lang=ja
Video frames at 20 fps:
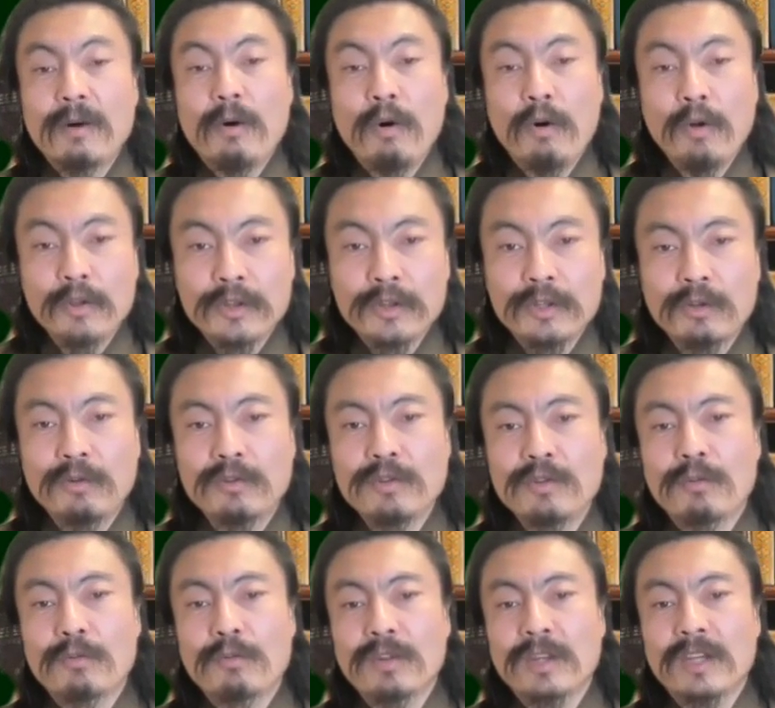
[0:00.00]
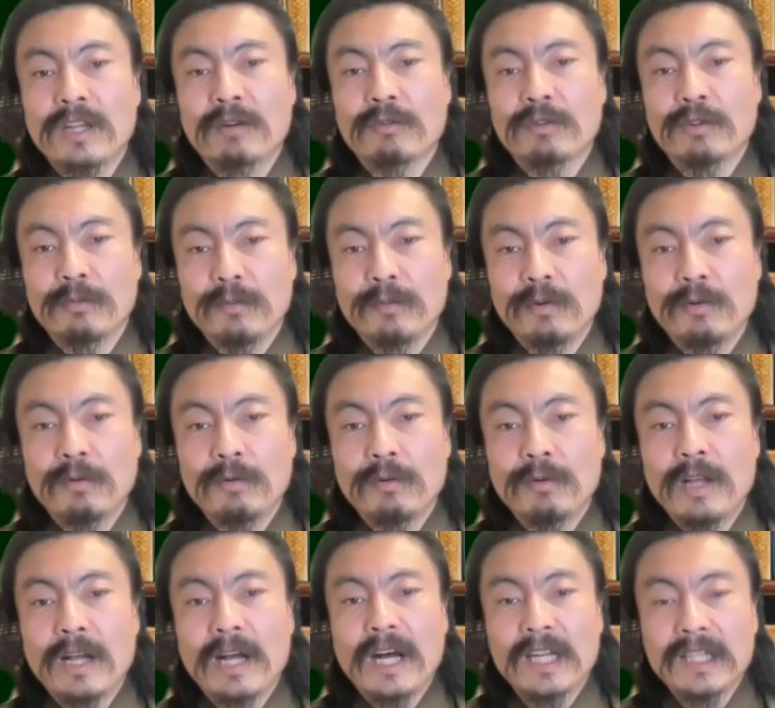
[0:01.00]
本当に起こったことも、
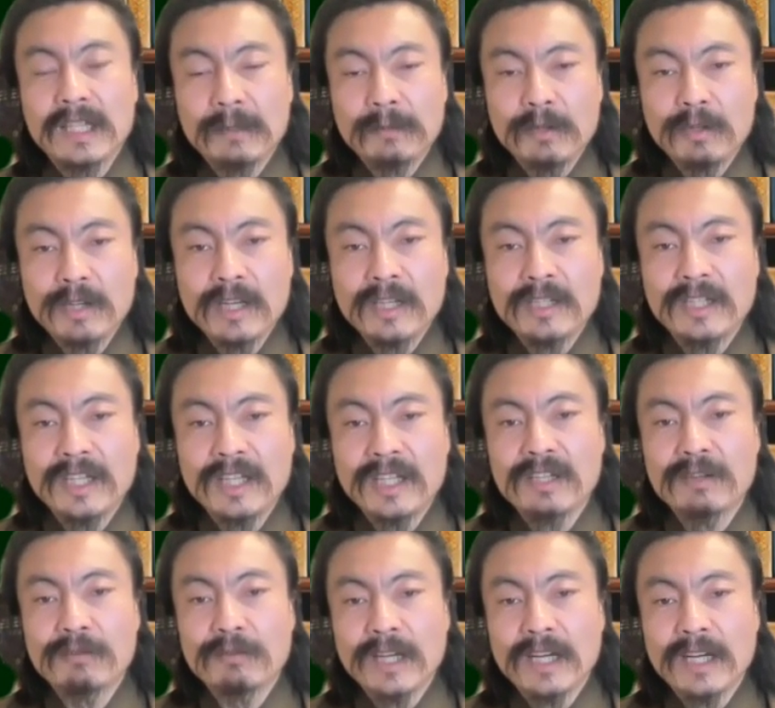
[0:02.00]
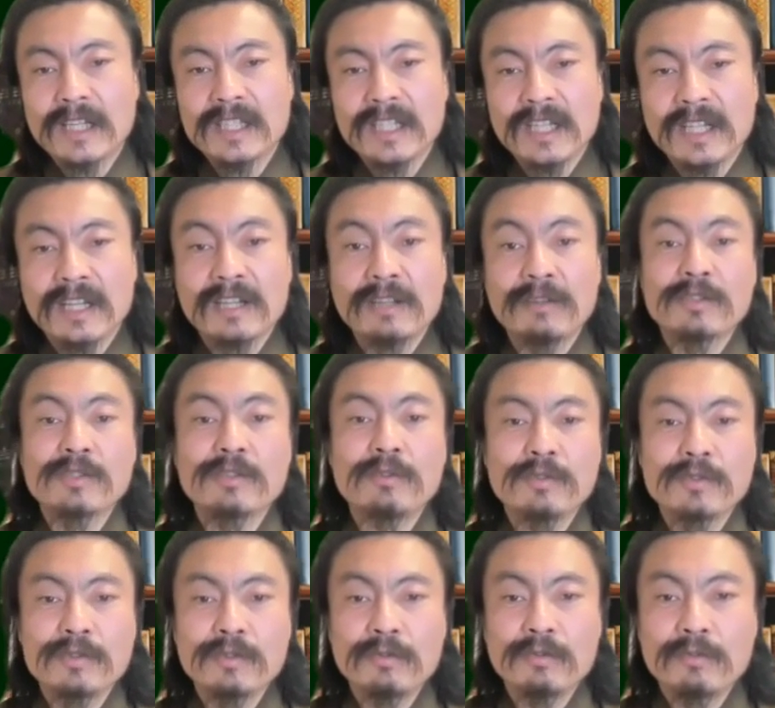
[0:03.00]
頭の中に電気を流しただけの
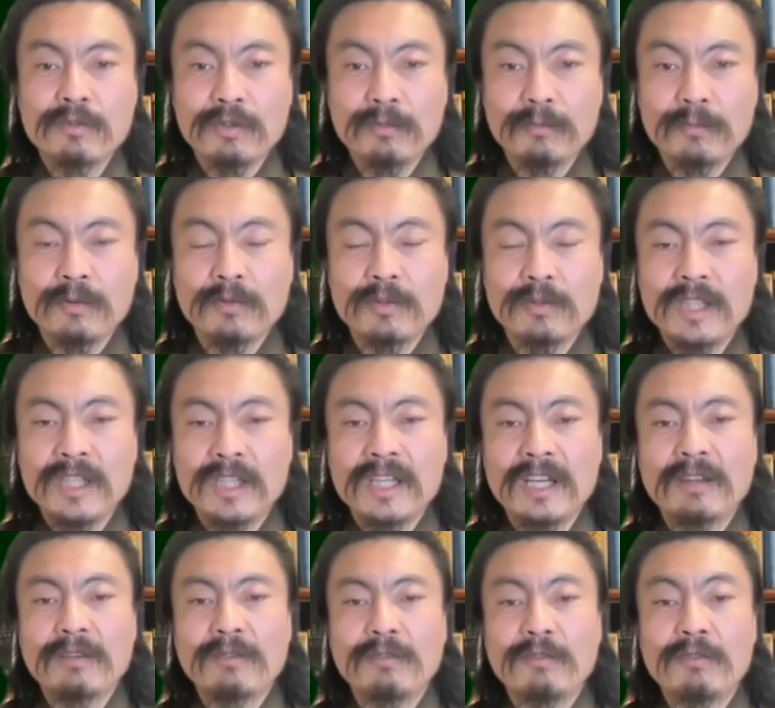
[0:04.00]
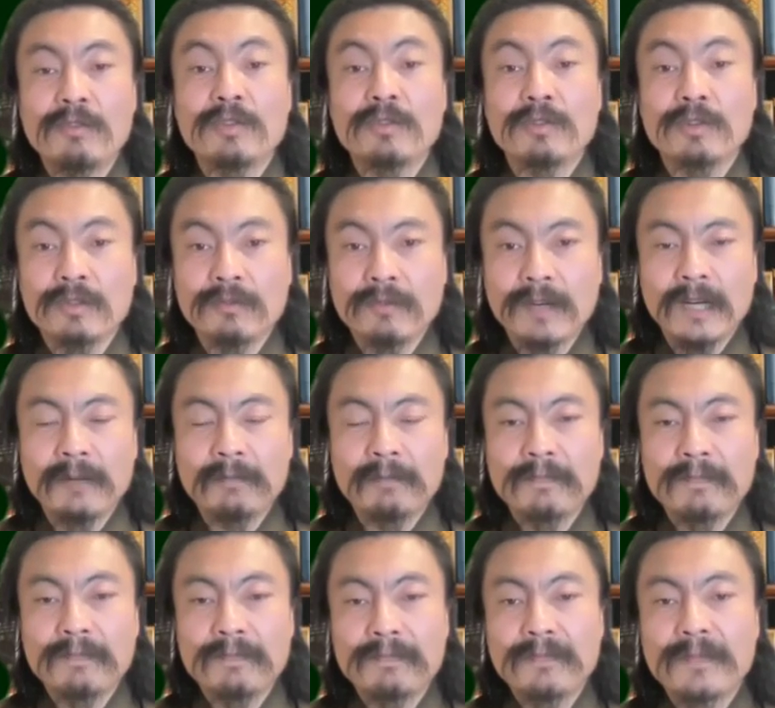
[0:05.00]
想像のことも、人間の脳にとっては
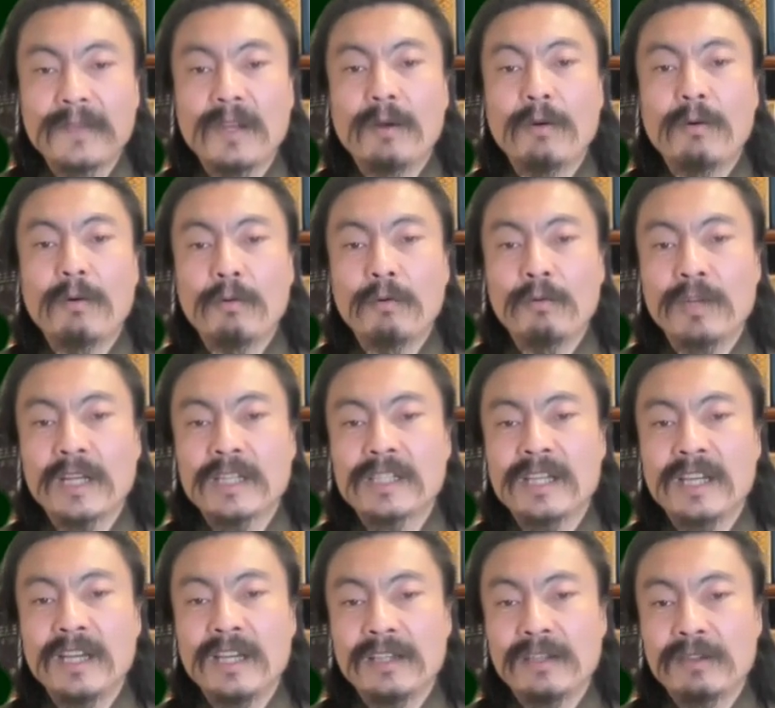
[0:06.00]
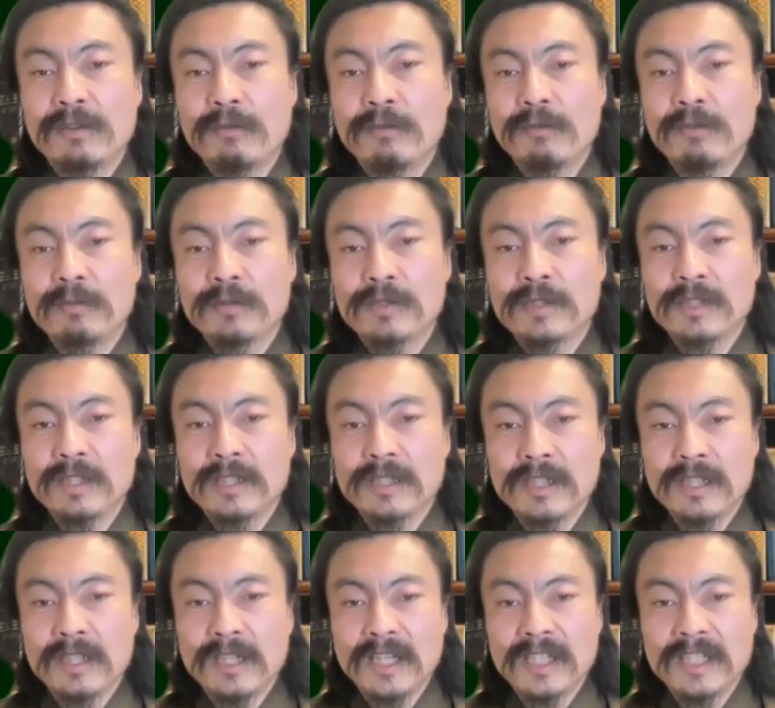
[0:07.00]
同じ影響を及ぼすんで
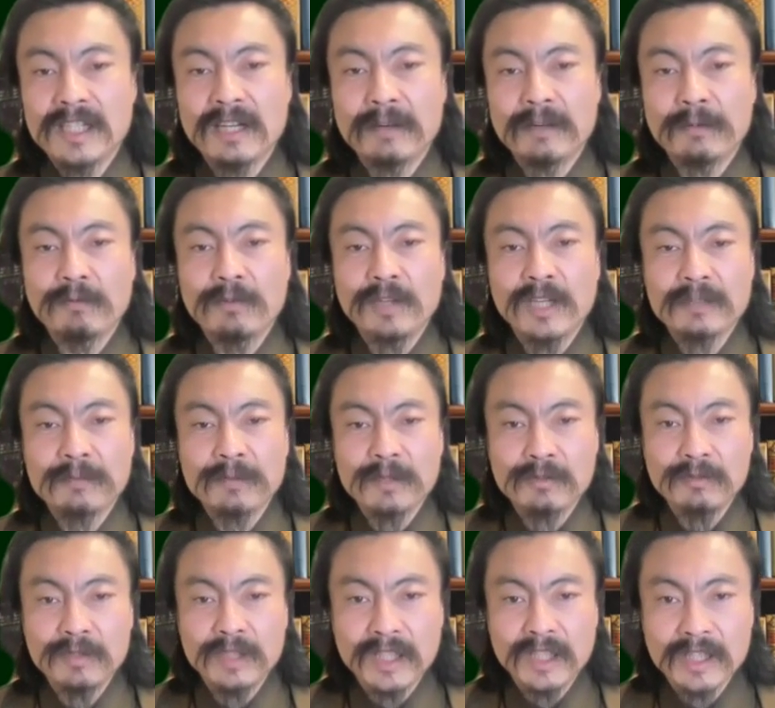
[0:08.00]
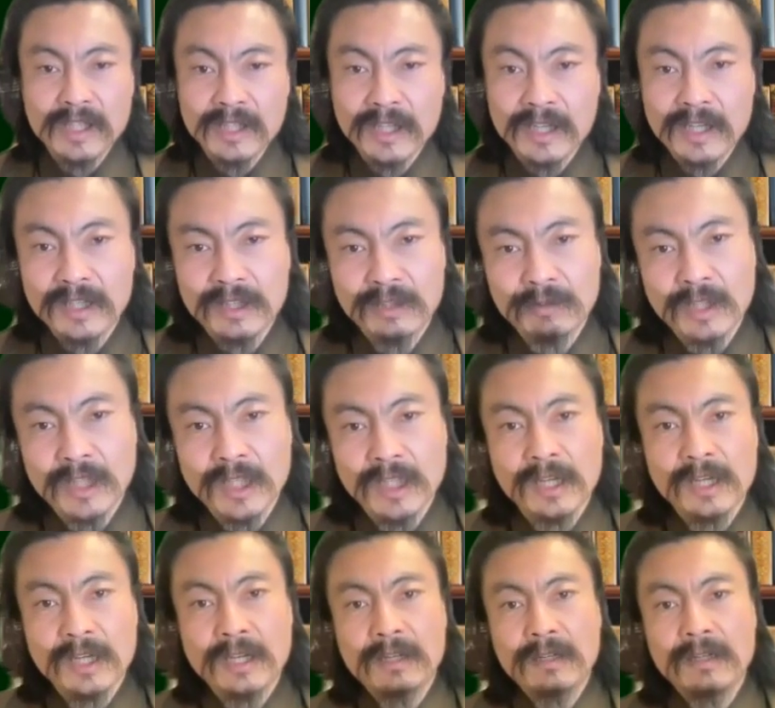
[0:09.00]
す。なぜならば同じ場所に電気が流れているだけ
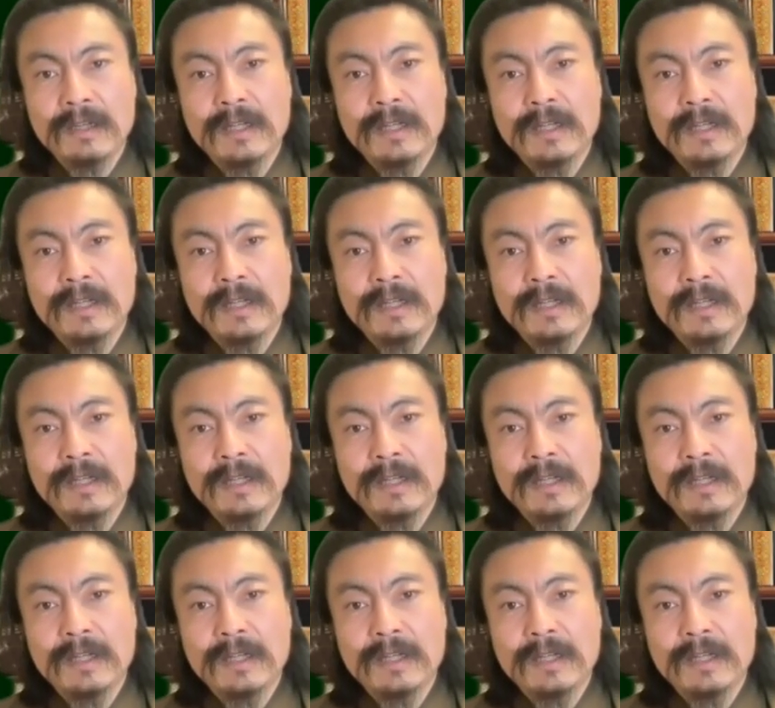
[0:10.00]
だから。